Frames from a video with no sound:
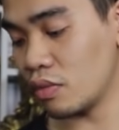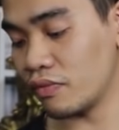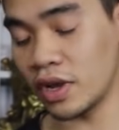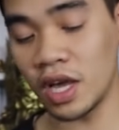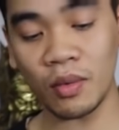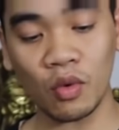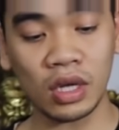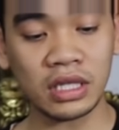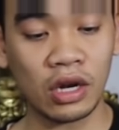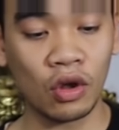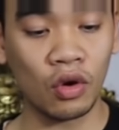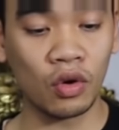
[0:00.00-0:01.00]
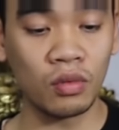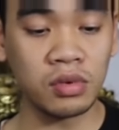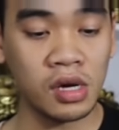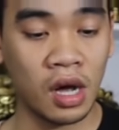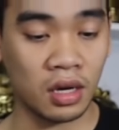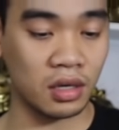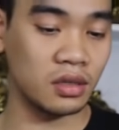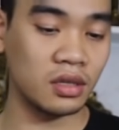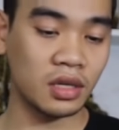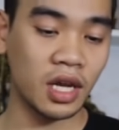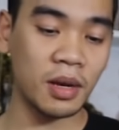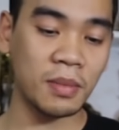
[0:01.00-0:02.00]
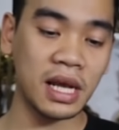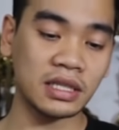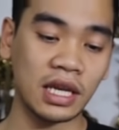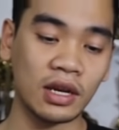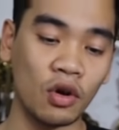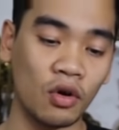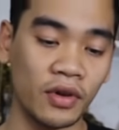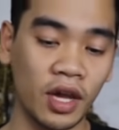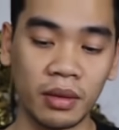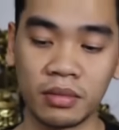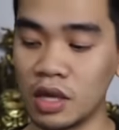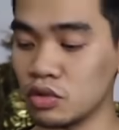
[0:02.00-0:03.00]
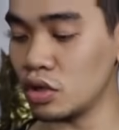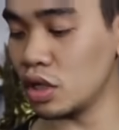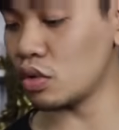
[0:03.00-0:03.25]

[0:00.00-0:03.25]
với em qua Zalo cũng được, kết bạn Zalo với em theo số